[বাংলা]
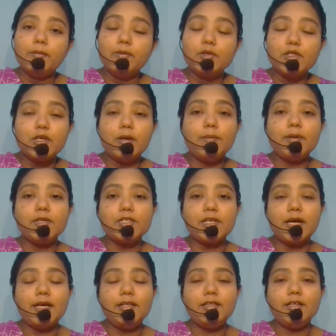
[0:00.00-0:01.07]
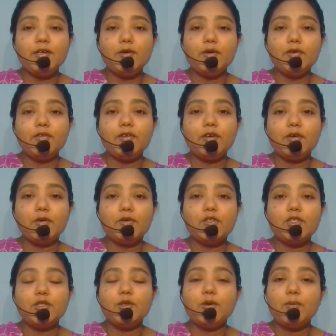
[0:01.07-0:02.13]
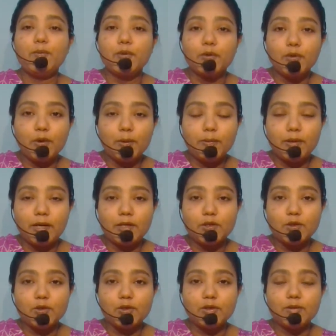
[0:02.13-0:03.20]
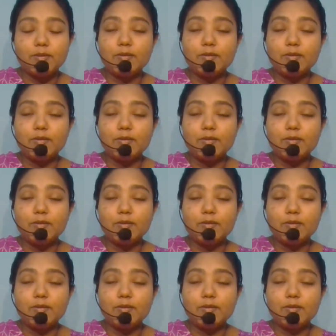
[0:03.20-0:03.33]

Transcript: মুসলমান সাহিত্যিক কর্তৃক রচিত প্রথম নাটক